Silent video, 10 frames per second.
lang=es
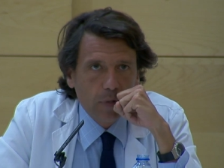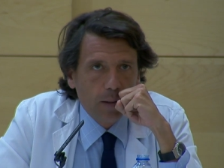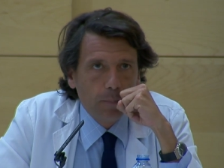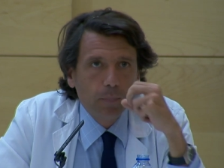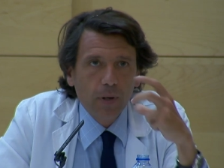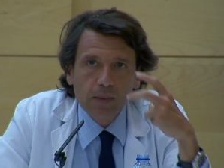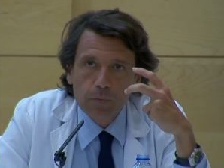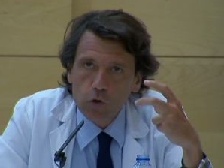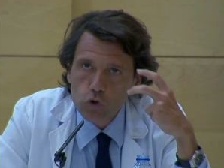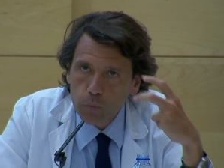la
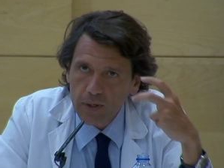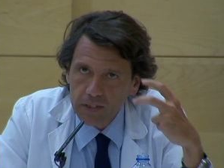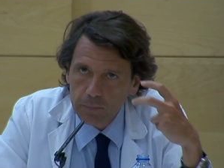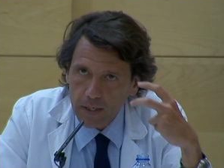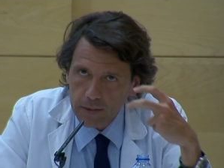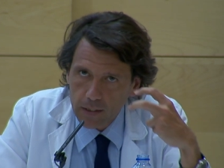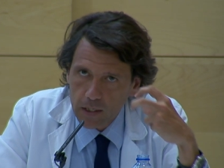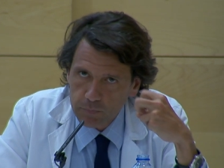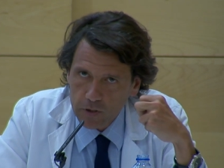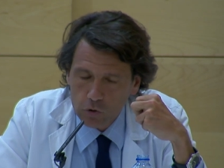percepción subjetiva que tienen
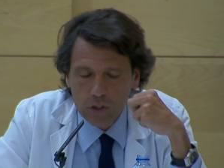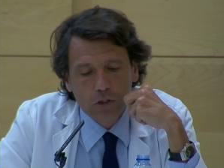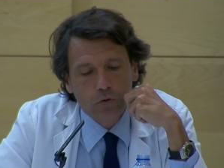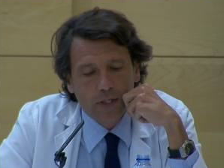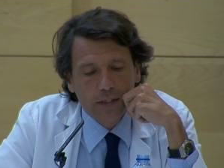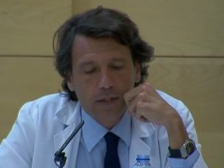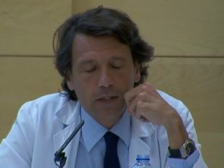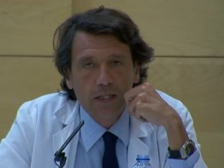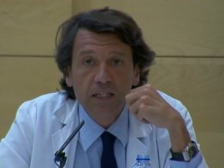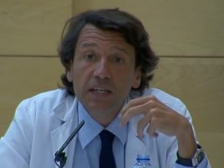las personas que son aquí
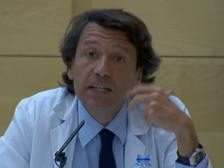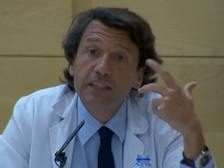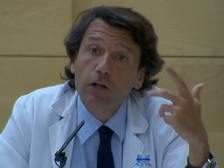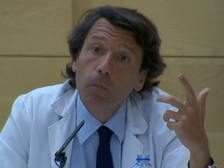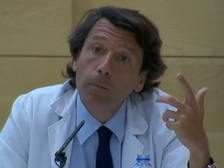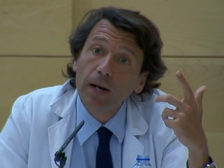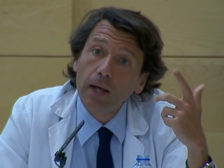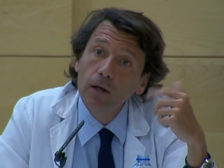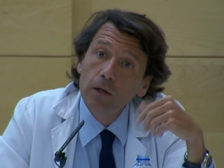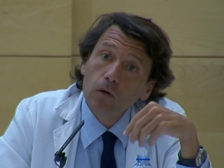atendidas y se
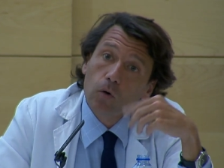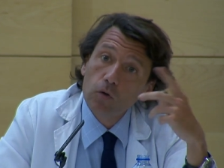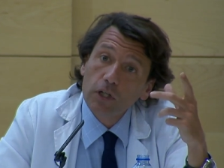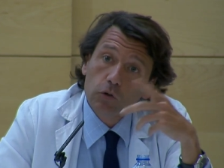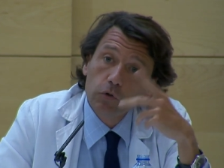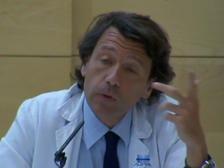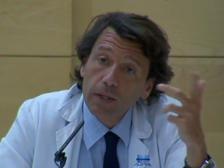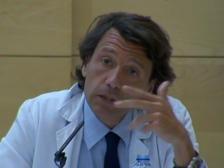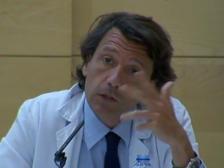compara con otras dos ciudades,